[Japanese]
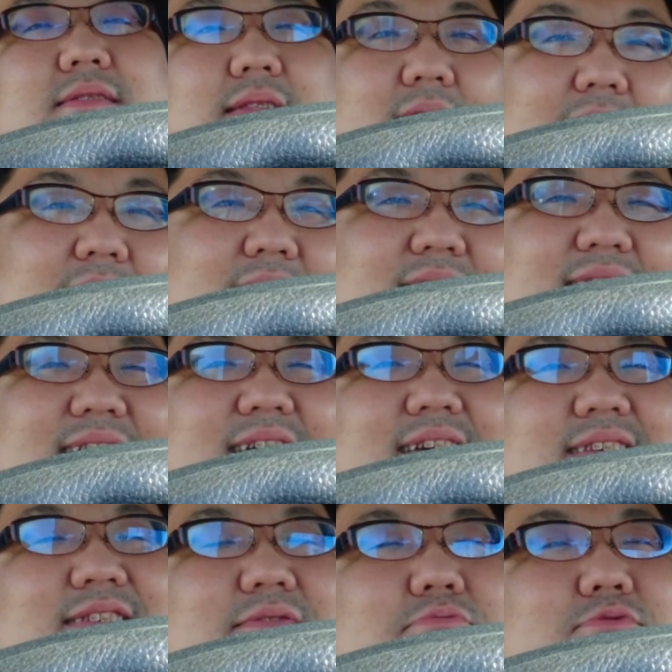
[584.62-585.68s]
て
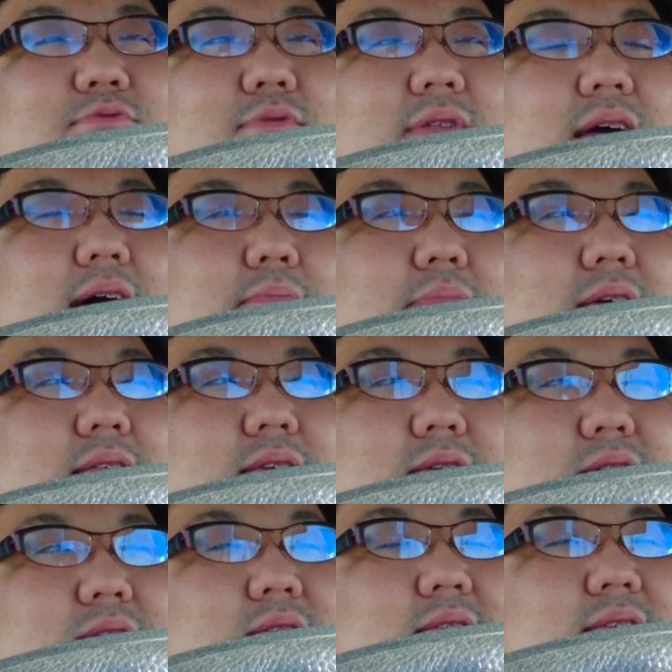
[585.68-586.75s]
自分のため
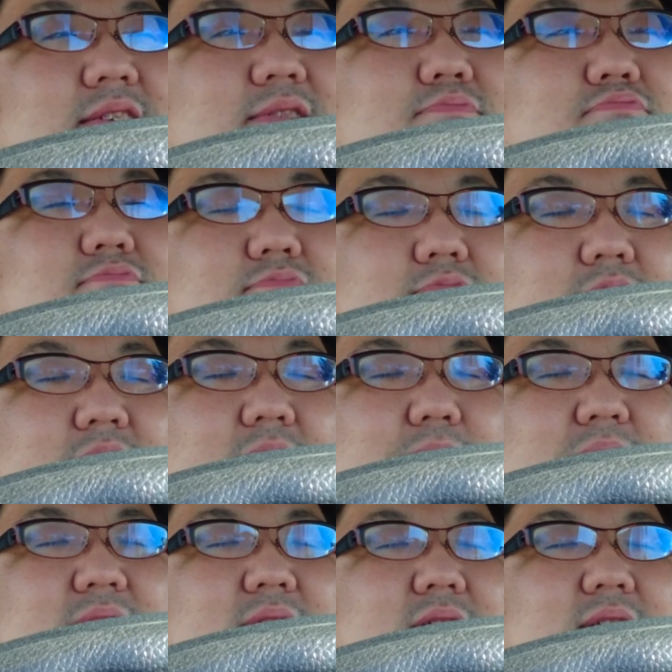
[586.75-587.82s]
に自分のた
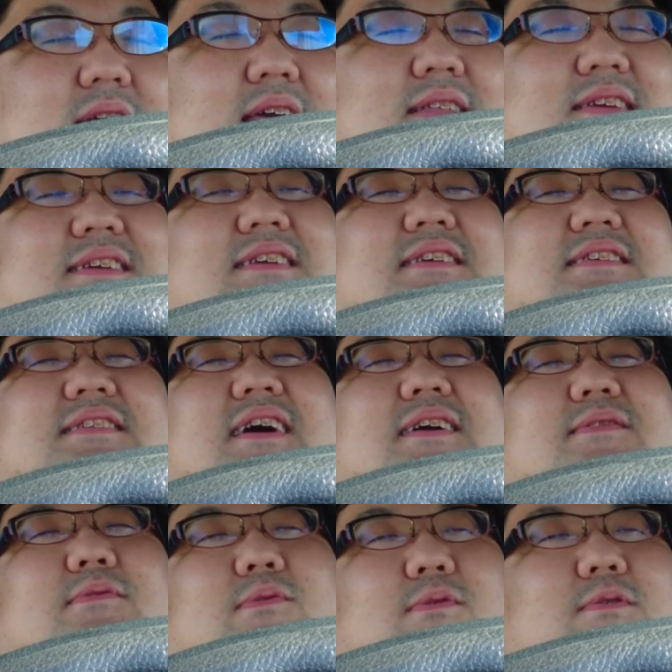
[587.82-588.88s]
めだけに行きた
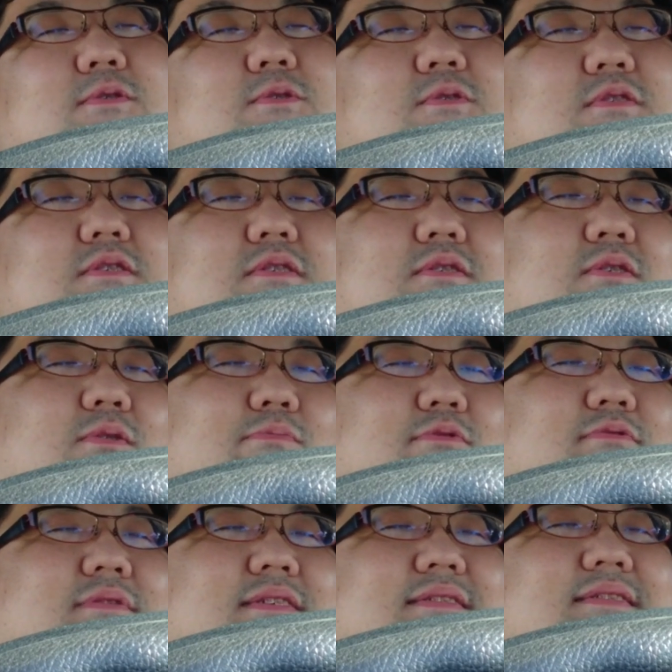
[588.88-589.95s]
いと
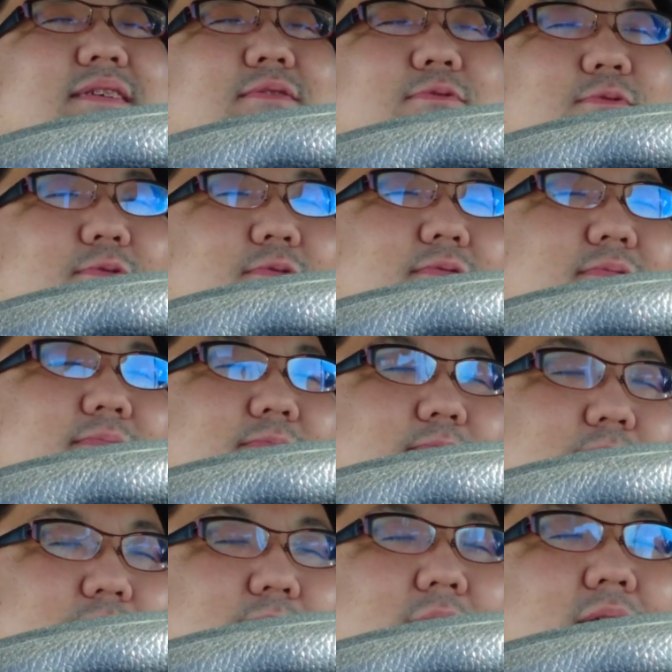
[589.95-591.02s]
思うんですけど
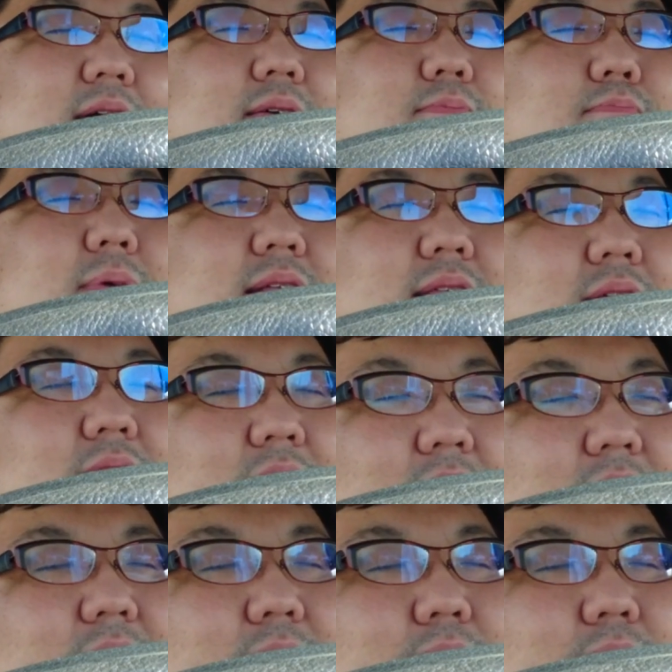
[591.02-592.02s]
まあまたね